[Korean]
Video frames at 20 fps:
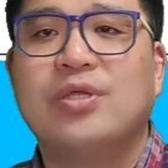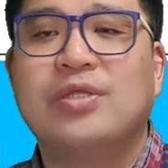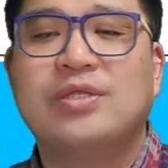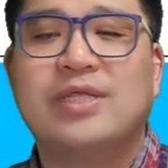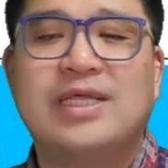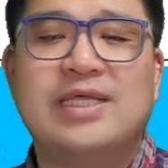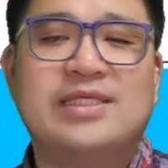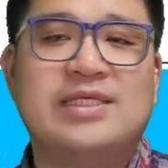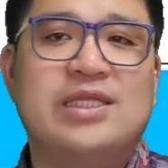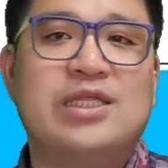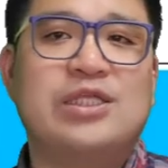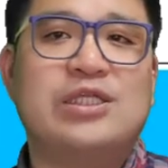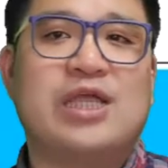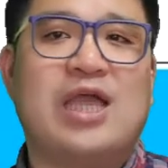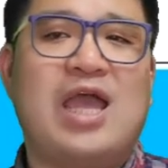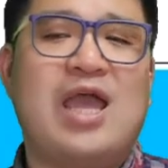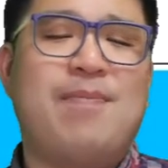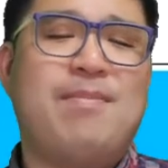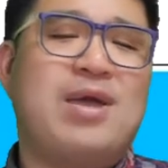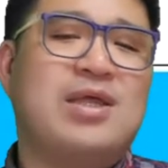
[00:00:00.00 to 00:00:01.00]
근데 일제는 이제
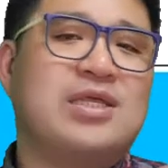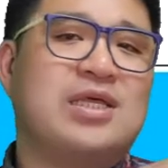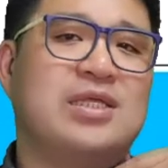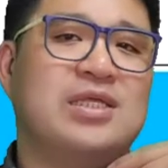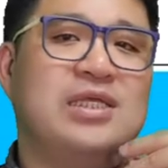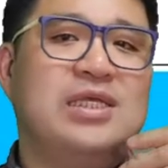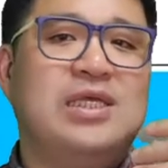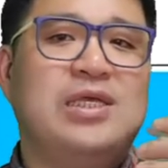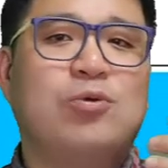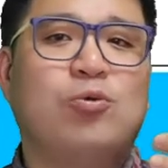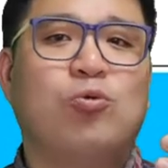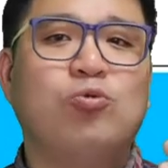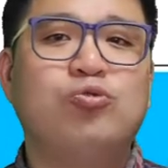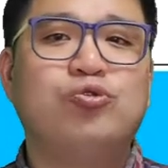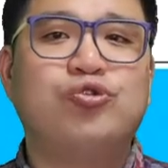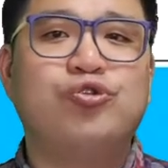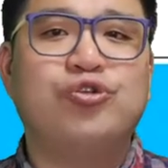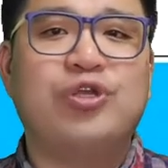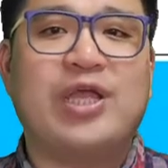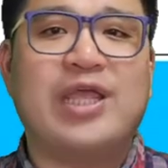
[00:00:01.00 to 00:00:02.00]
해마다 이
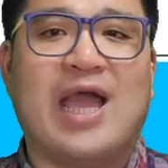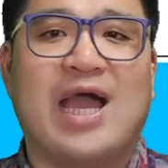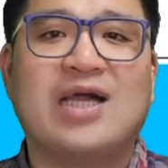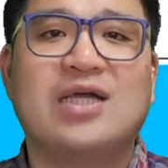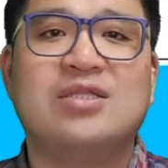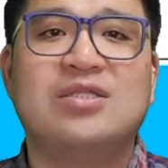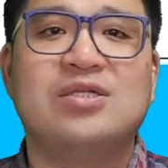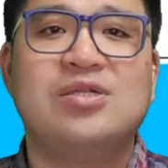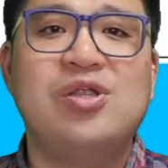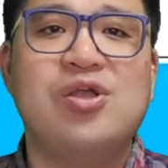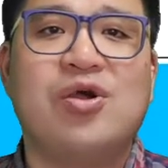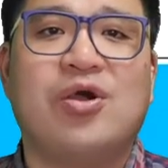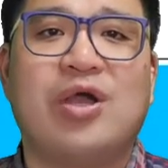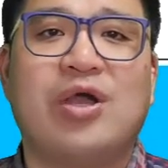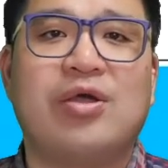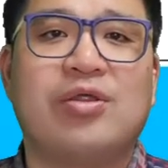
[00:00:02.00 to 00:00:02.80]
공출의 양을 늘려가요.